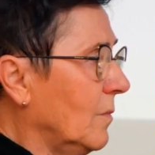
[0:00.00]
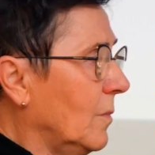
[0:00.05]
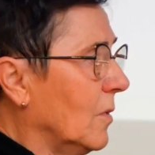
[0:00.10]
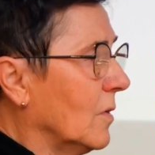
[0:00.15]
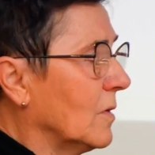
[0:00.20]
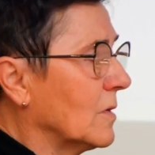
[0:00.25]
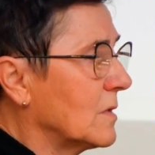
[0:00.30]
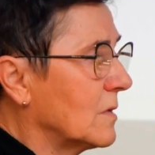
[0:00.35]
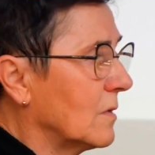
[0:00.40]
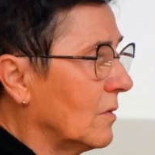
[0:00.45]
w
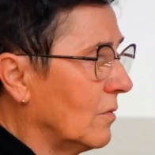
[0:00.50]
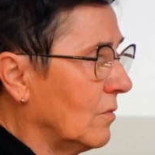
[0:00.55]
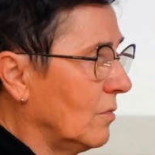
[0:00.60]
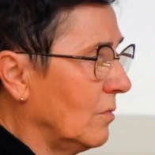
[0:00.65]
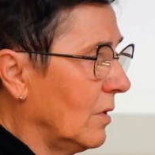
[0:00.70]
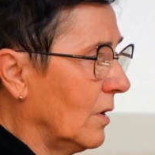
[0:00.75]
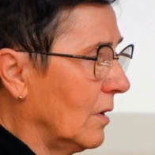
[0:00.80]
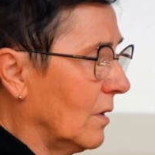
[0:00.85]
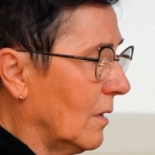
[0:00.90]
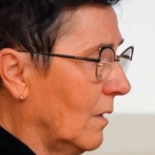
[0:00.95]
Polsce
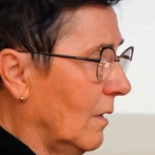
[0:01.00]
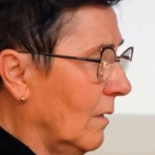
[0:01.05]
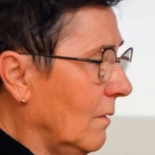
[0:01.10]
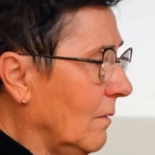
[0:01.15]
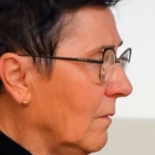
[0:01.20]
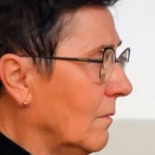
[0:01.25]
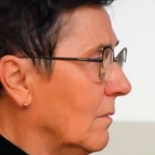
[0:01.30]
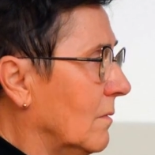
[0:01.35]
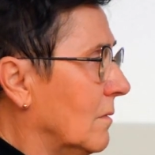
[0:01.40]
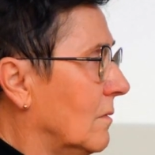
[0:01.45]
umiera
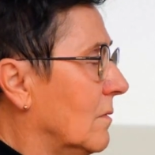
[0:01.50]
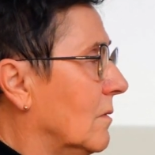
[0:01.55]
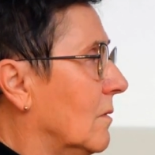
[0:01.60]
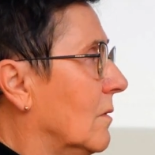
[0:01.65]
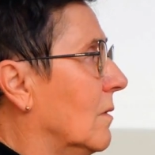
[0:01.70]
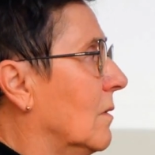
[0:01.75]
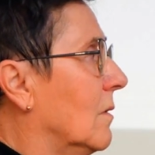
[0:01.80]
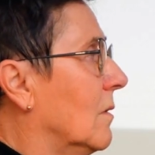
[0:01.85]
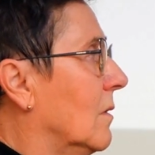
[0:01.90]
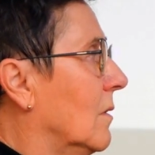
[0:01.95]

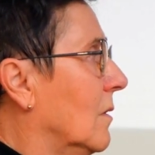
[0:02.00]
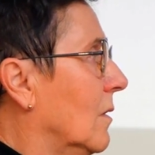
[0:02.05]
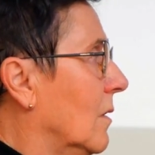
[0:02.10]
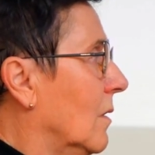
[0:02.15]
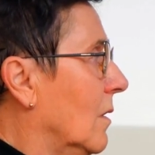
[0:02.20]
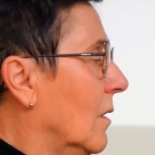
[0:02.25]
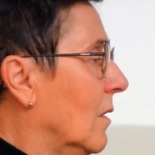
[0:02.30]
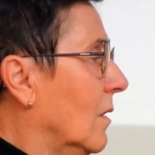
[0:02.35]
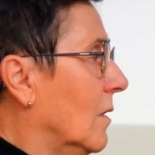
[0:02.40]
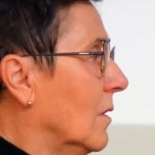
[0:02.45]

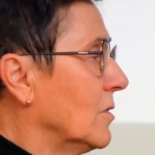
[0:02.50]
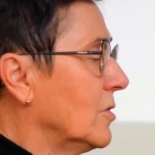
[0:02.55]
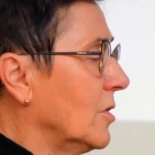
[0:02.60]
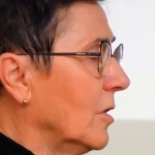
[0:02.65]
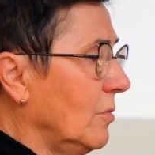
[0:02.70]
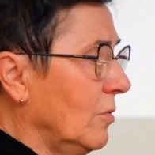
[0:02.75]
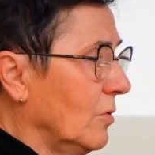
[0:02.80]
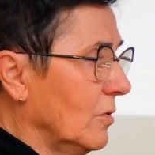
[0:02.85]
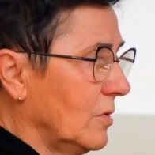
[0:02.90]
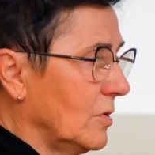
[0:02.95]

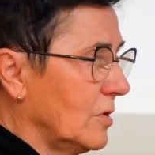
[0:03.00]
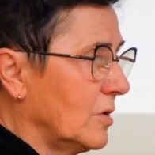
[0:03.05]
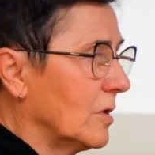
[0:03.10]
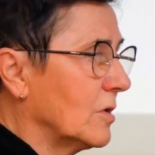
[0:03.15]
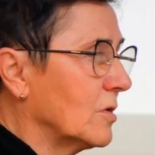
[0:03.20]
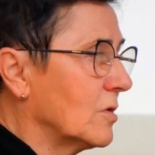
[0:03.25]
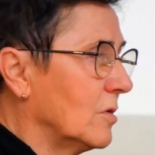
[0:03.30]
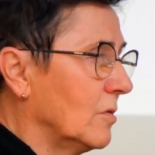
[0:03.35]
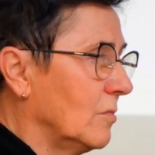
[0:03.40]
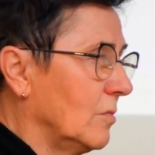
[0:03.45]
7
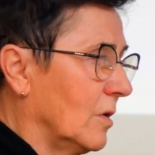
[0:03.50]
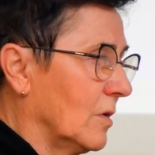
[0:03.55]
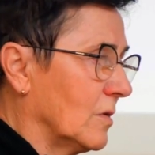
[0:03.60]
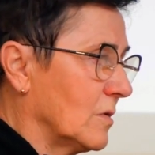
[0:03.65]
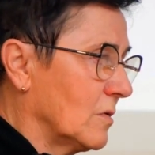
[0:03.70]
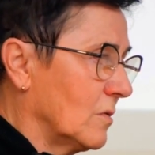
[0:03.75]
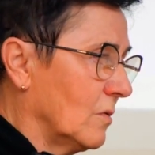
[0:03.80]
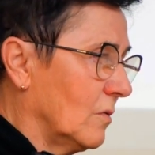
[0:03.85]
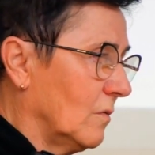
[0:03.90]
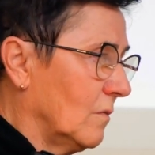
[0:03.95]
tysięczne
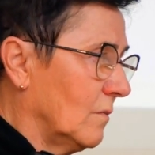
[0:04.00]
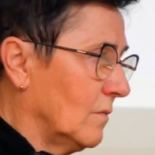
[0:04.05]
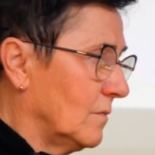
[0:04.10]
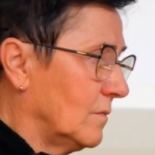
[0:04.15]
miasto.